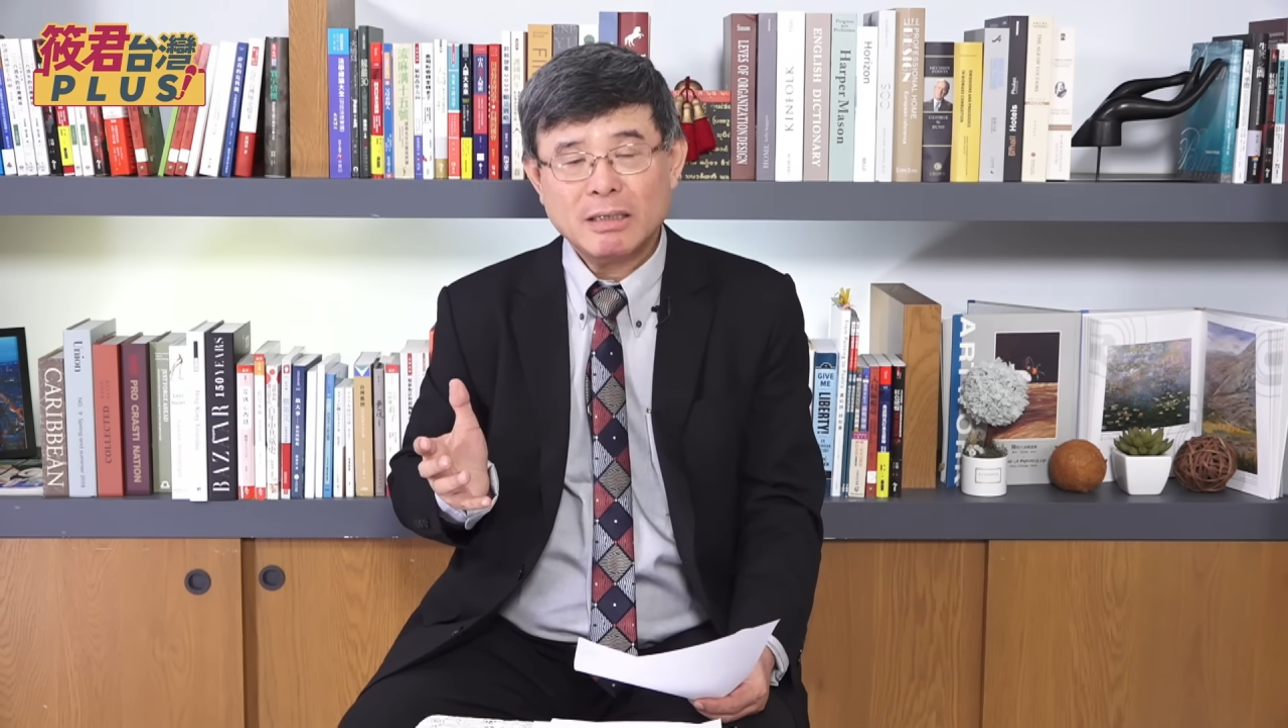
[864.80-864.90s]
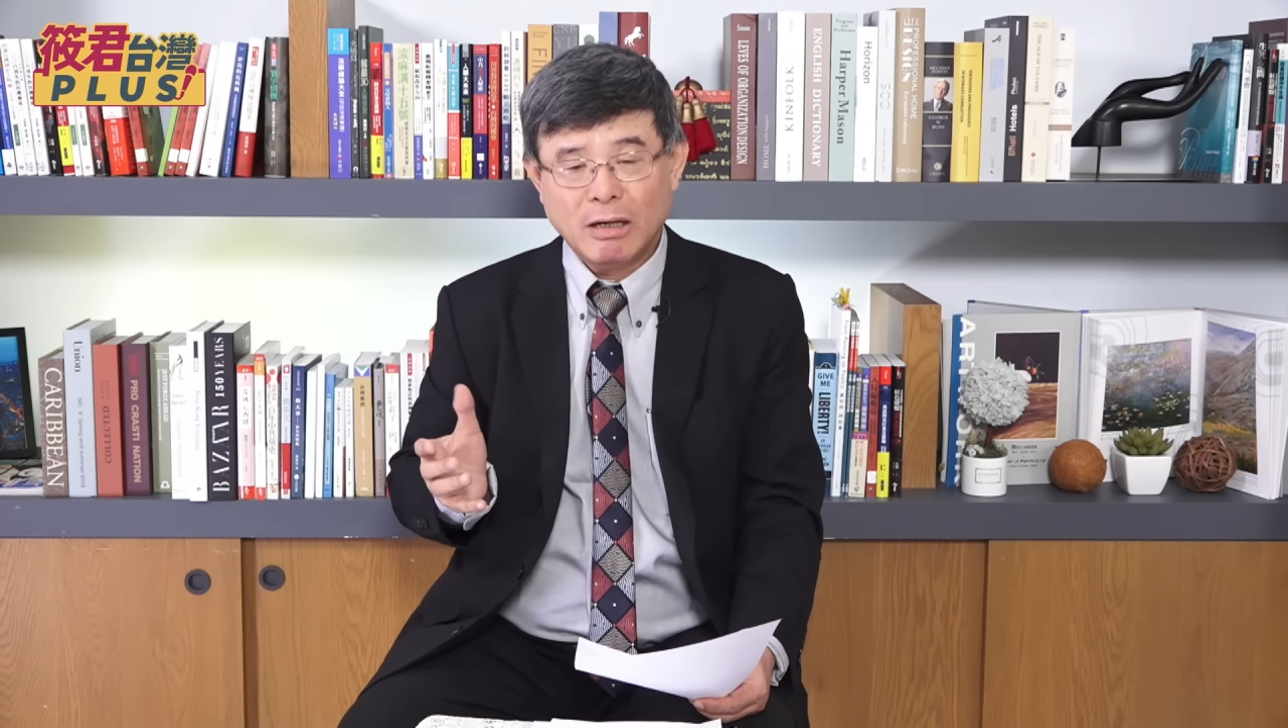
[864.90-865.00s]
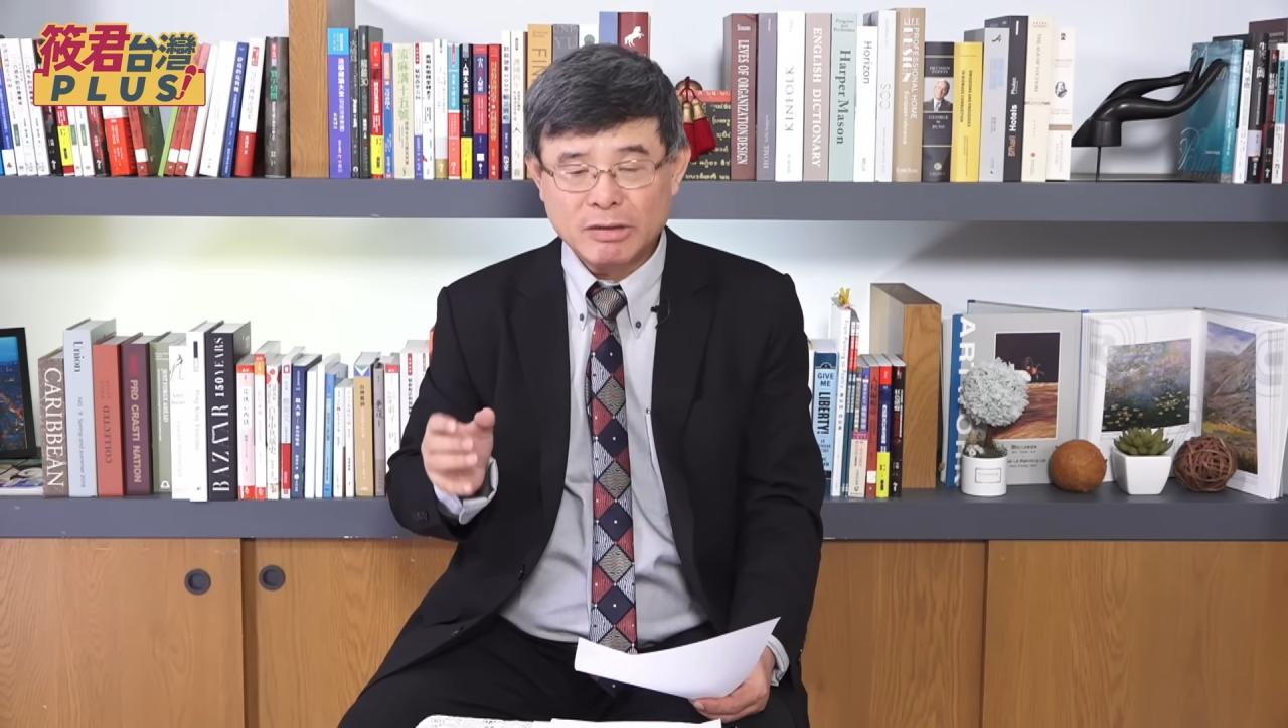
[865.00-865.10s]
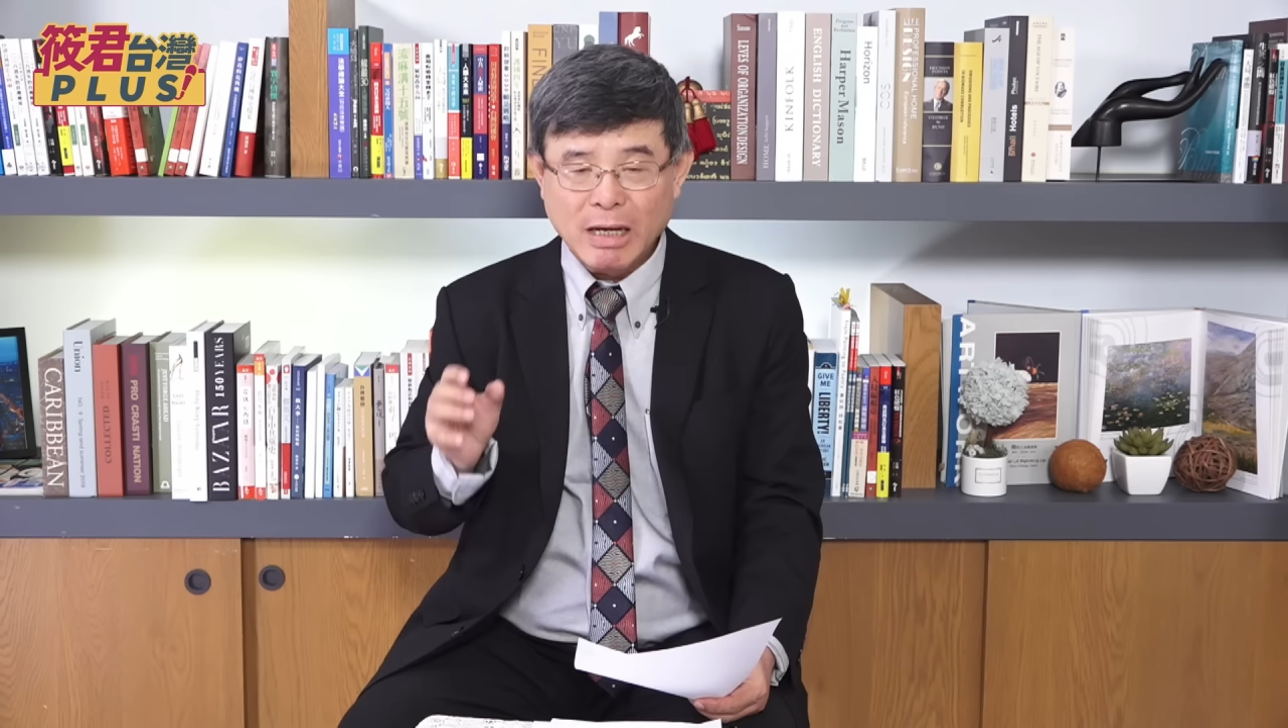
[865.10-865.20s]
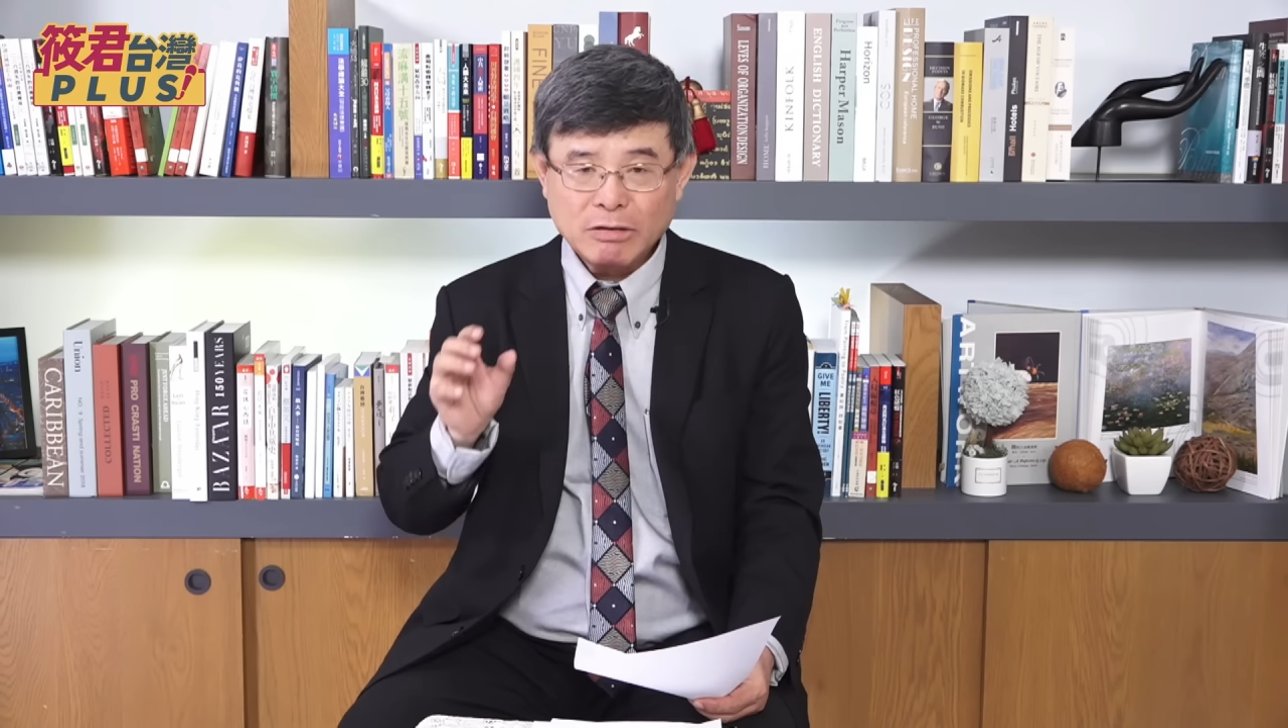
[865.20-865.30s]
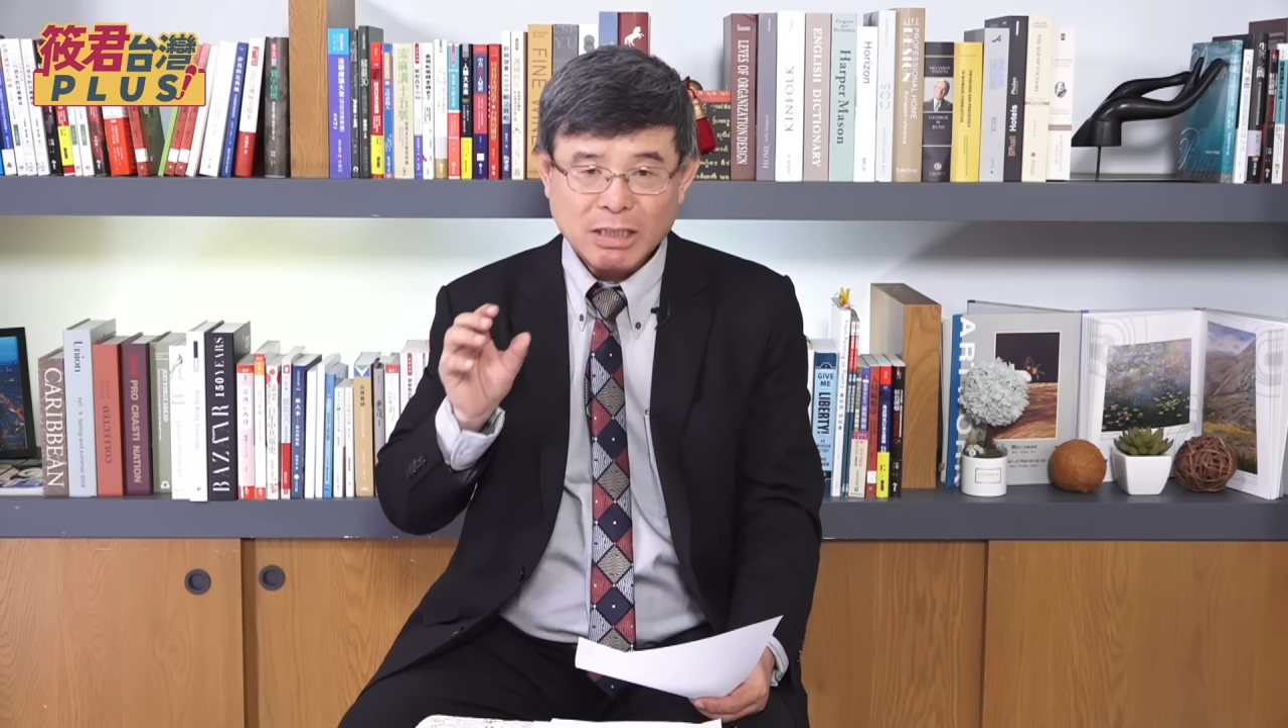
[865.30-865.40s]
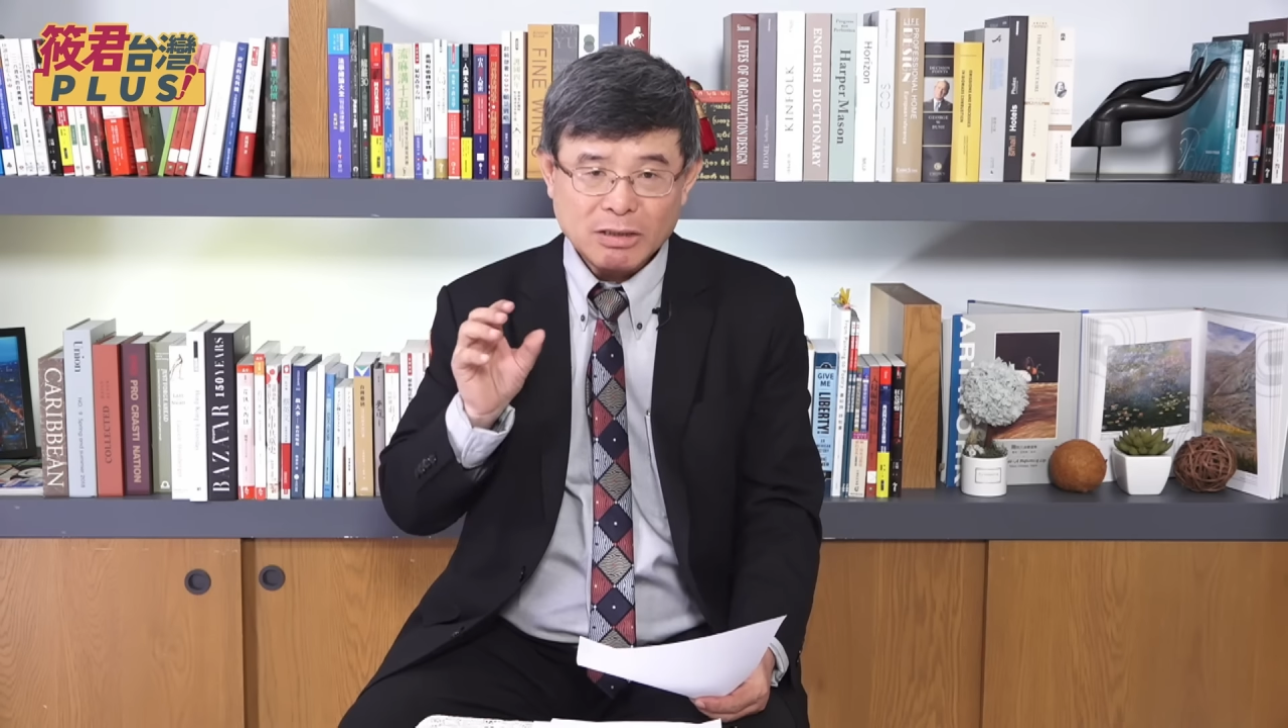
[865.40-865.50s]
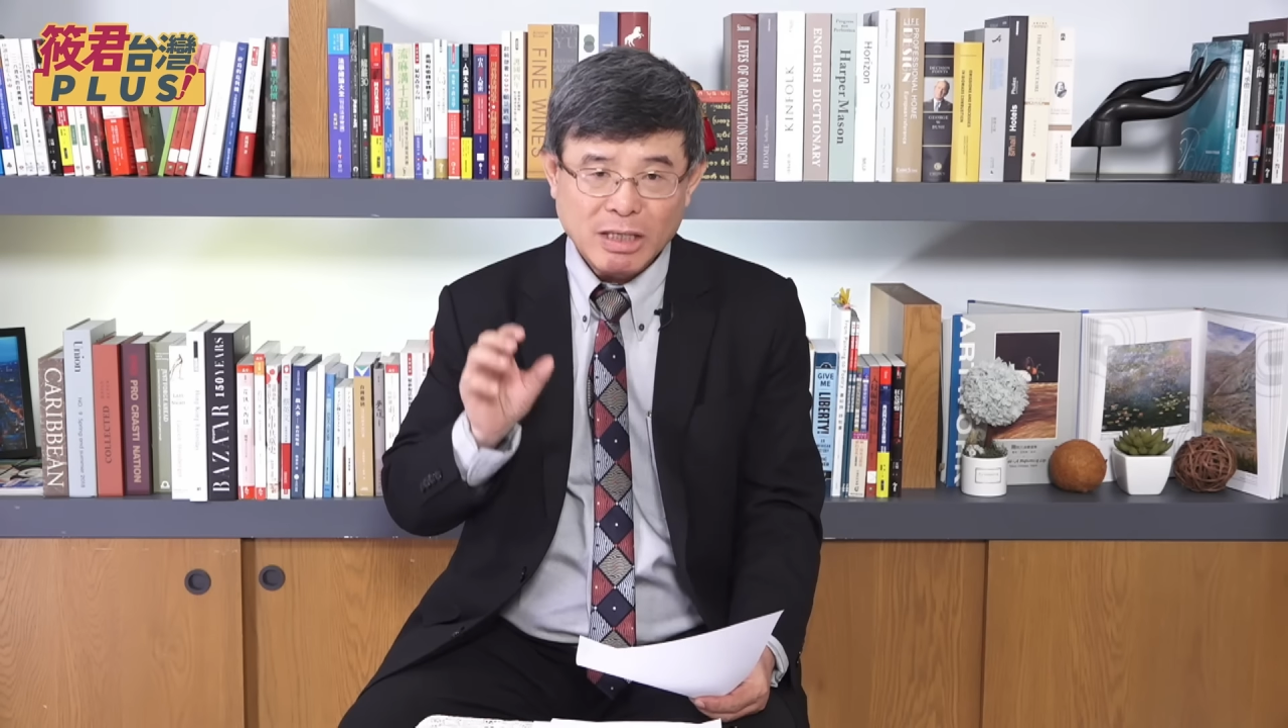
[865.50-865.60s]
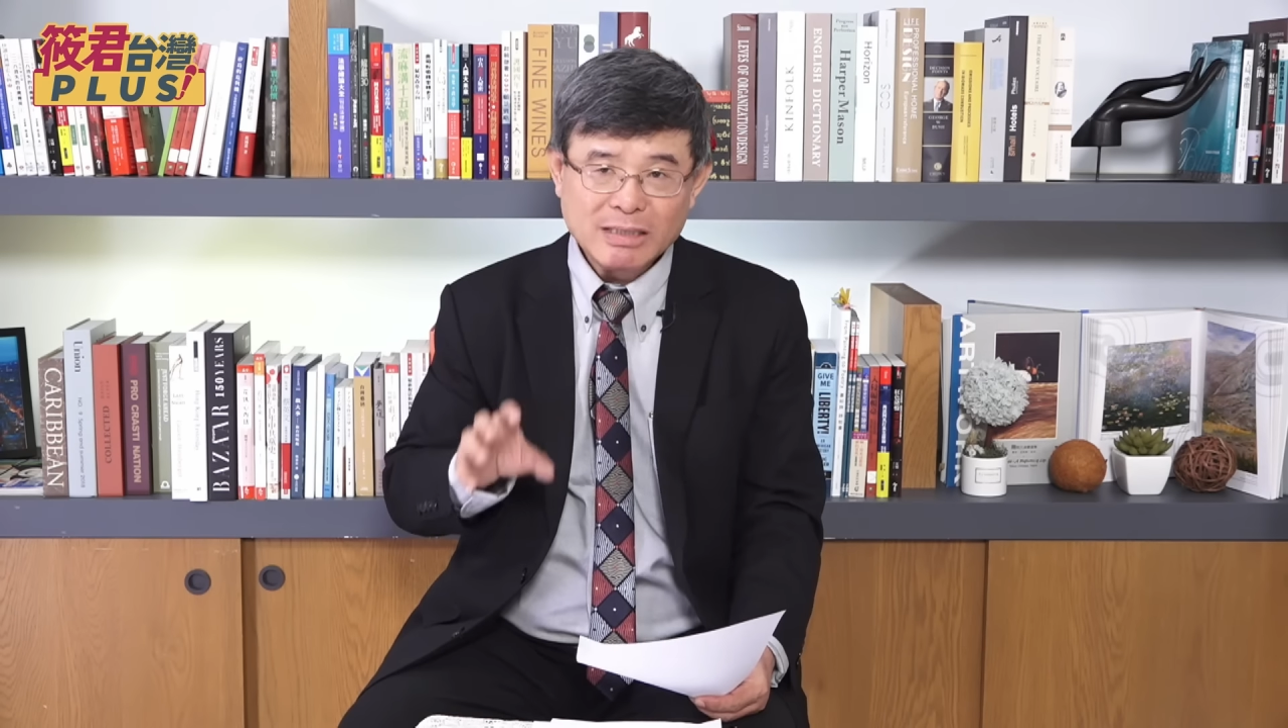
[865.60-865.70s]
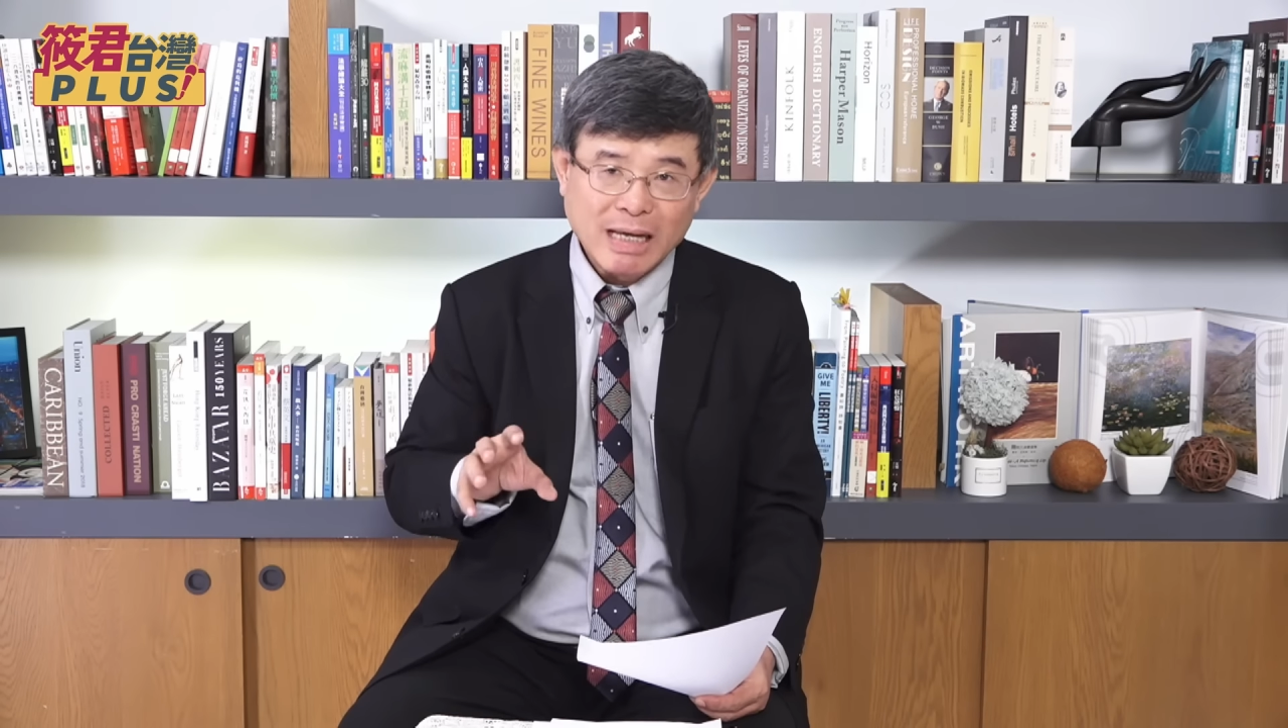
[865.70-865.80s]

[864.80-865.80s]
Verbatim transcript: 啊、哦，然后这个第